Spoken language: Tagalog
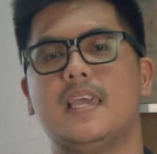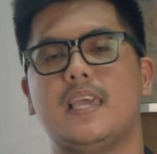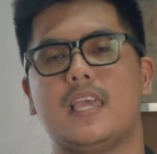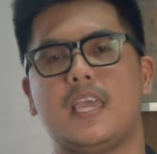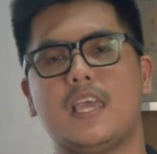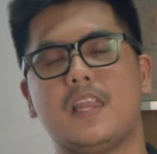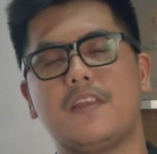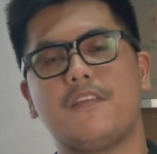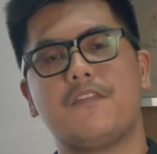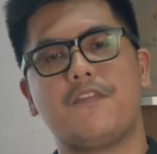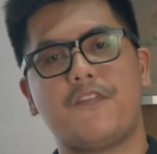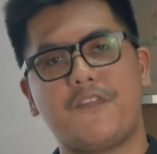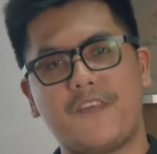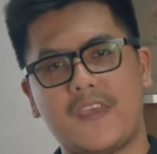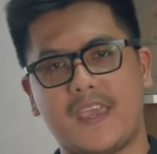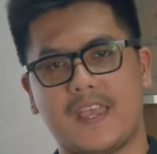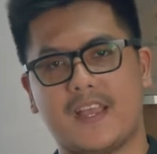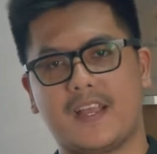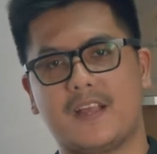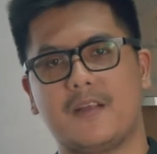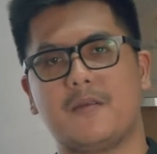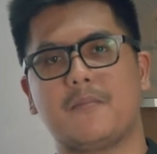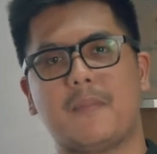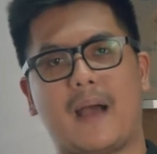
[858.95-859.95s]
In
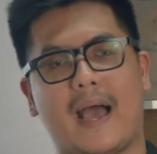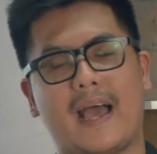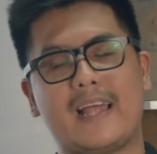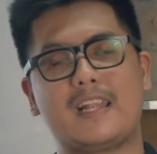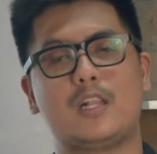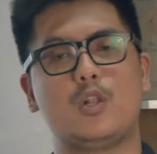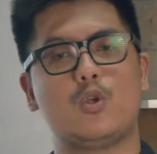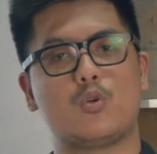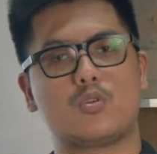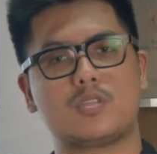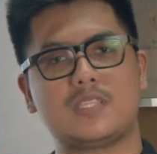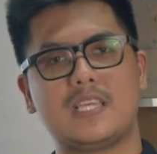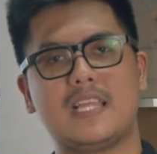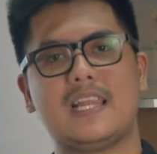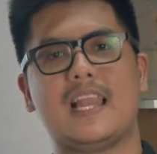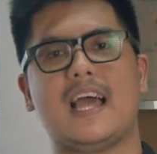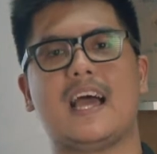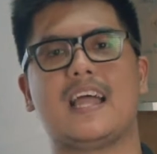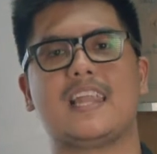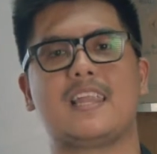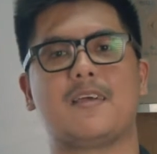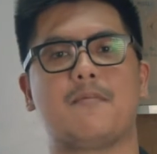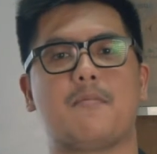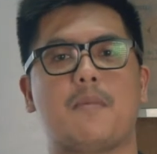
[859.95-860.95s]
fear, mahadlok
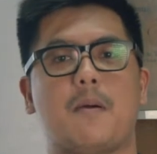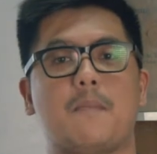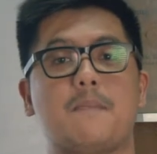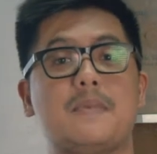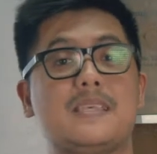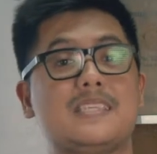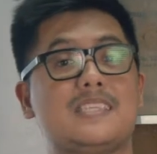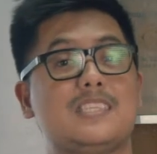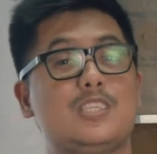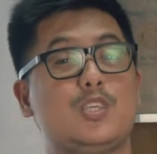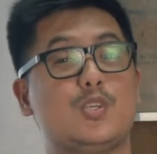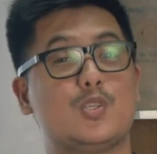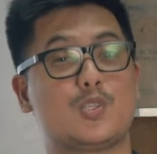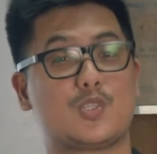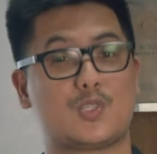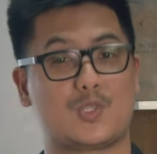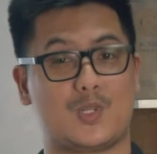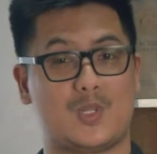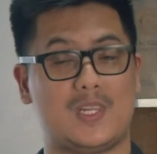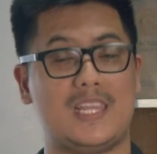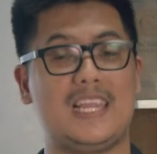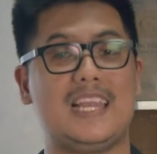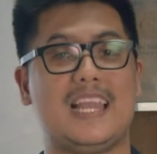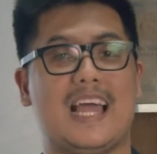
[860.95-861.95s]
sila na ma-misuse to
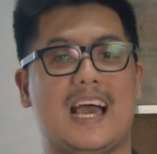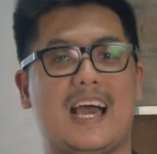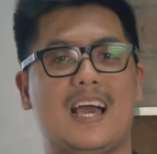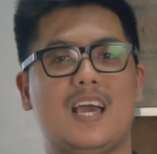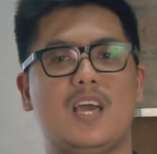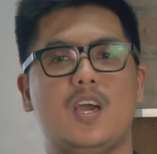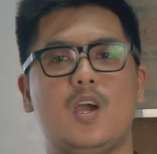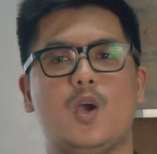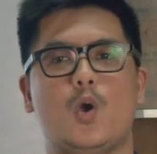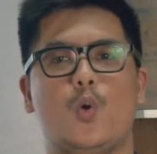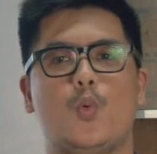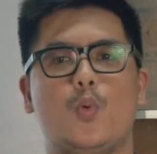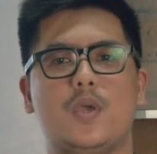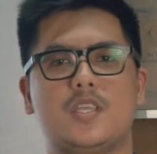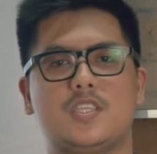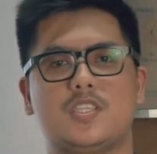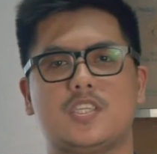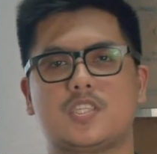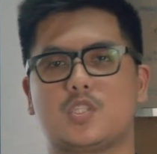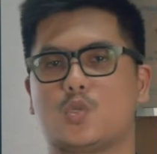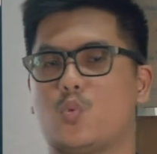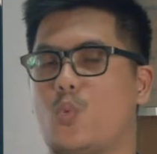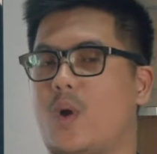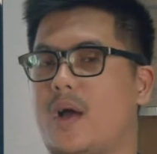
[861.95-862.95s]
nila, which
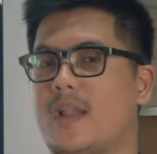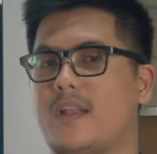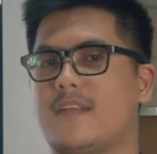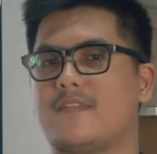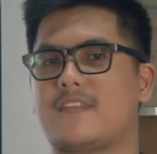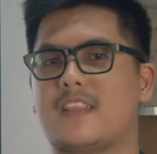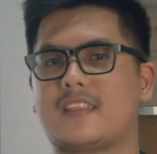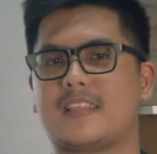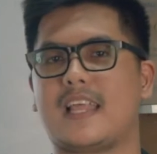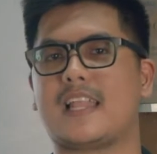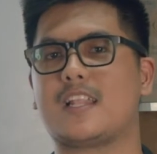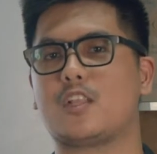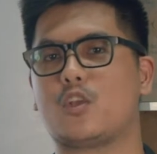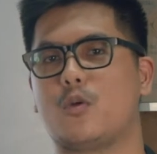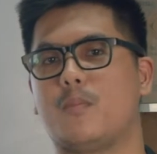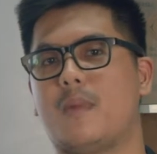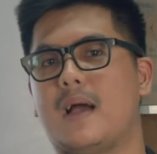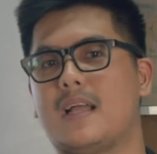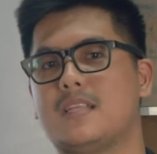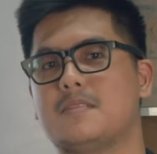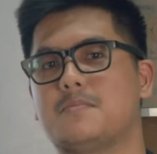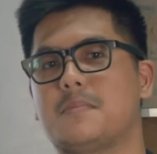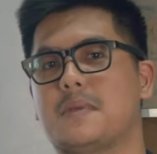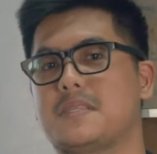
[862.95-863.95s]
is one of the Ten
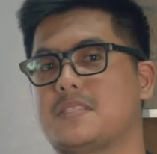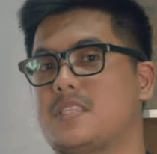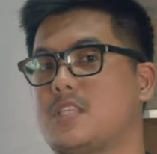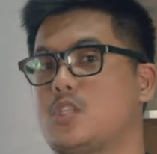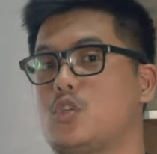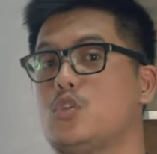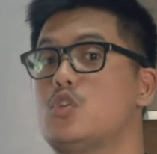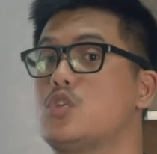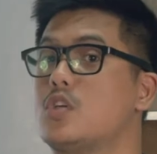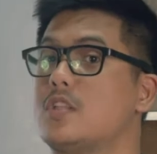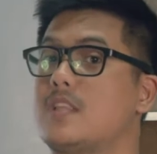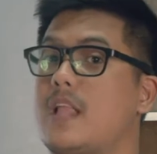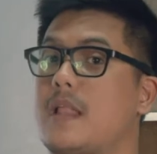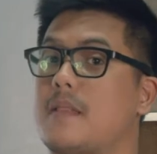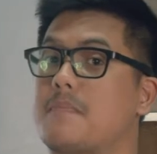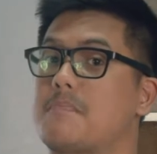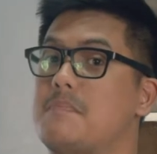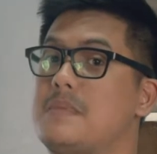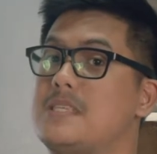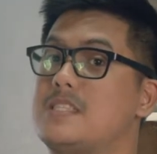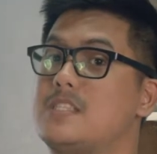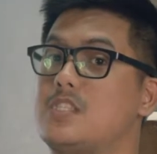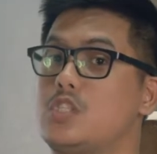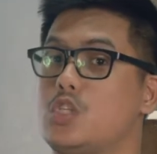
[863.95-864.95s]
Commandments that you shall not
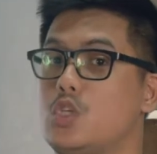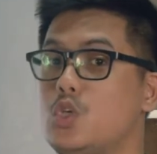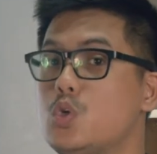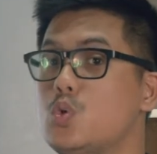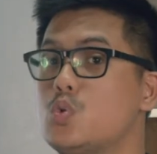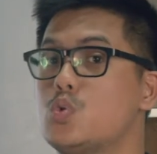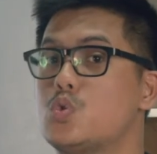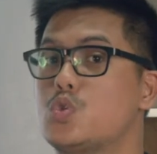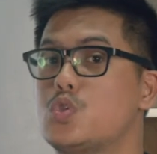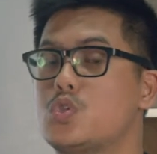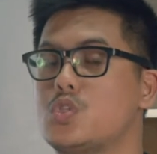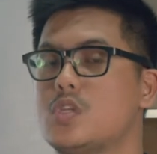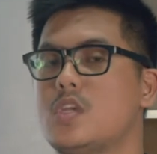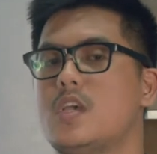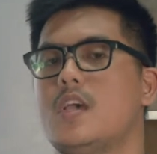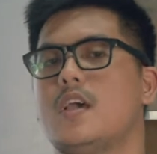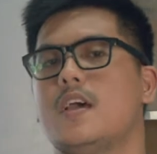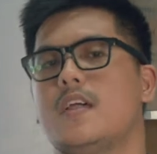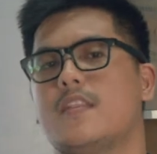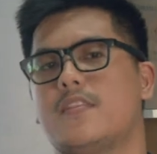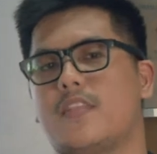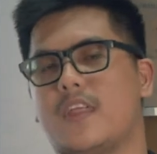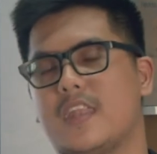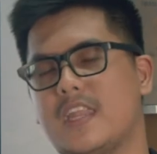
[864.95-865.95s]
misuse
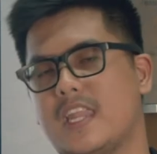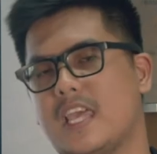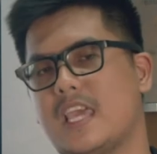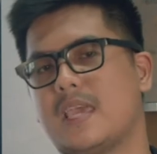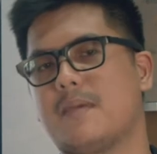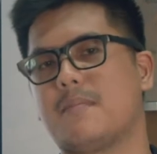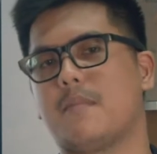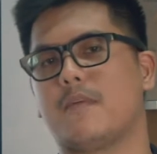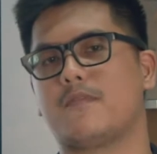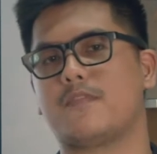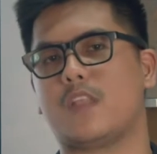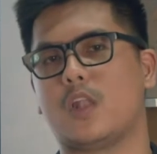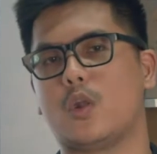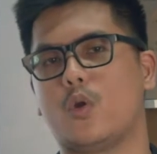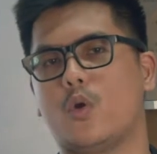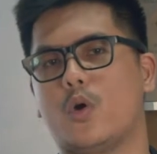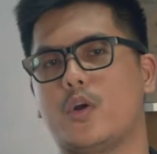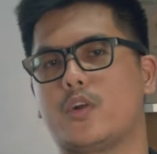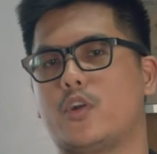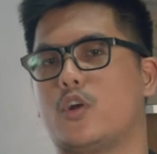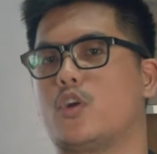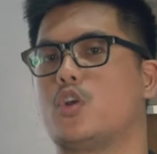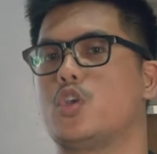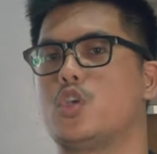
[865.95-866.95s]
the name of the
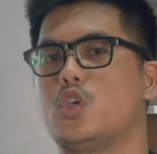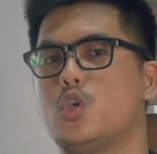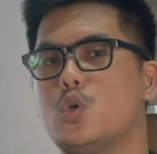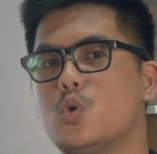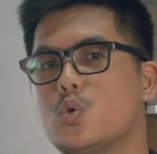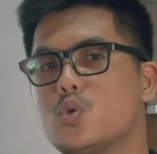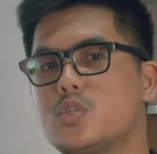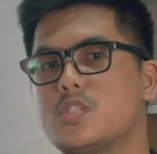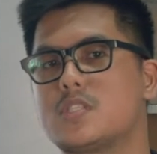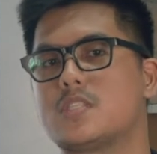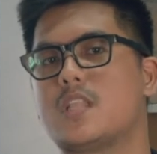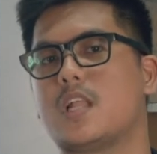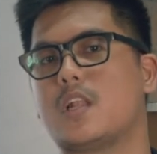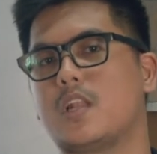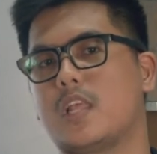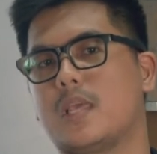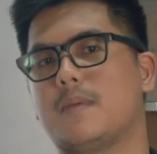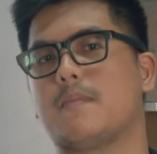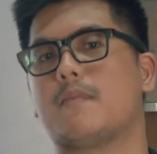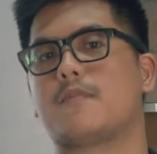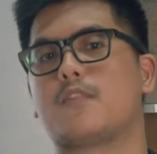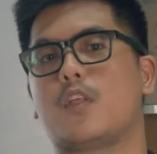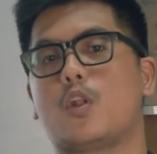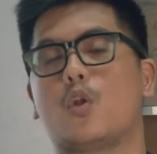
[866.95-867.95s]
Lord or use the
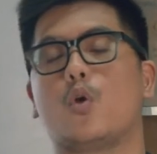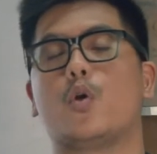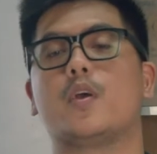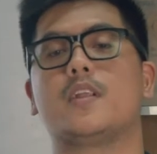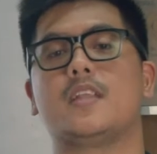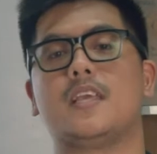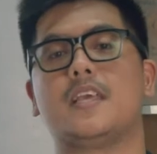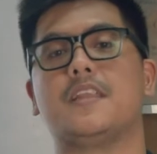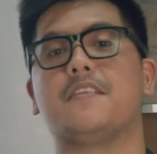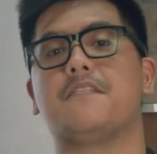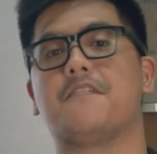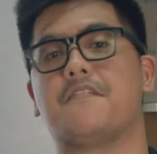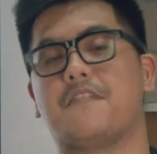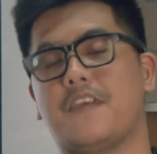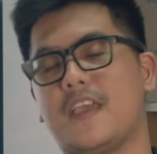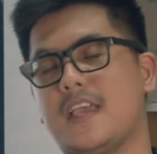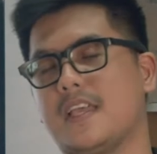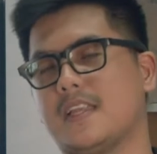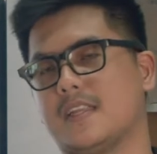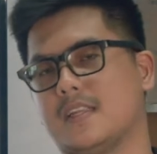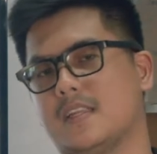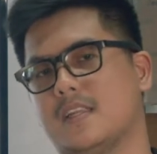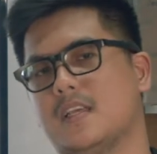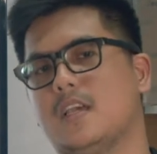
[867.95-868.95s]
name of the Lord in
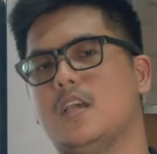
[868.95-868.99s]
vain.